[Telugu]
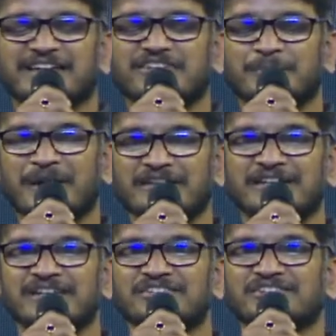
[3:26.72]
స్పందన
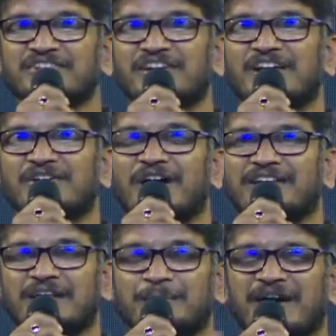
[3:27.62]
ఇస్తున్నారో అన్ని
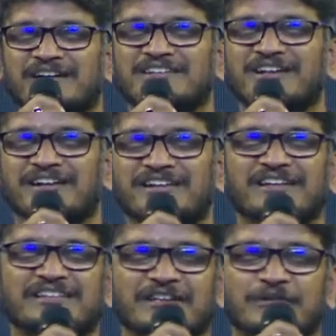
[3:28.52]
భాషల కంటే
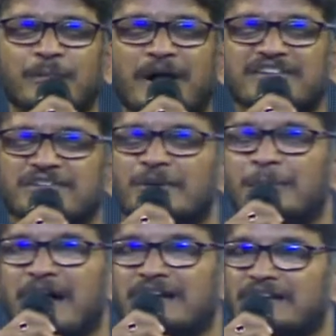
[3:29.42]
తెలుగు భాషలో
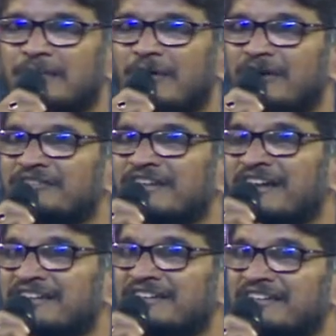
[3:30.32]
పాటలు
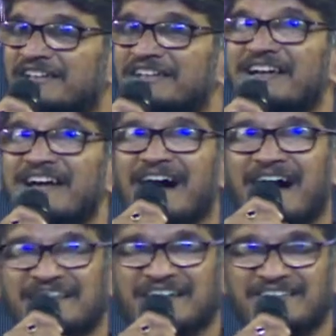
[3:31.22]
బాగున్నాయనేది అది
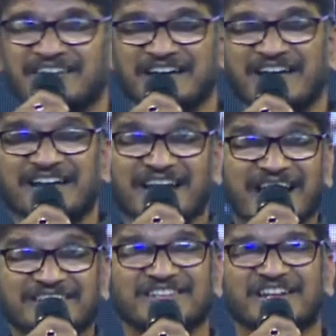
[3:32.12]
నిజంగా
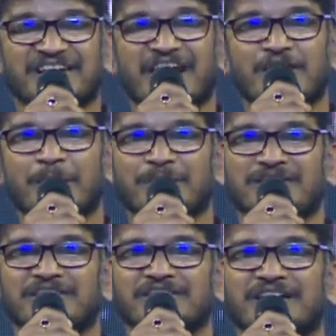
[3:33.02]
రాసిన నా
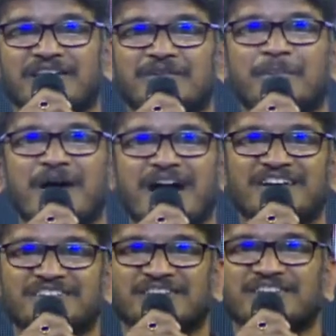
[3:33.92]
గొప్పతనం కాదు
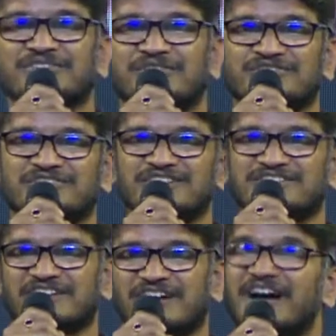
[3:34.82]
భాషని సృష్టించిన
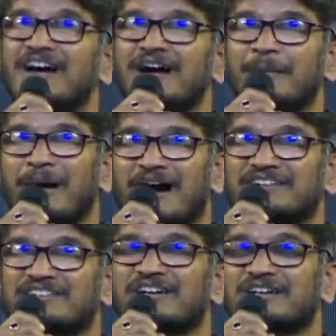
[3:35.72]

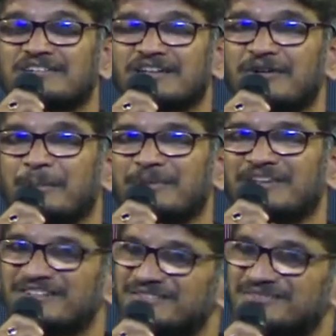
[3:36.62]
భాషకర్తల గొప్పతనం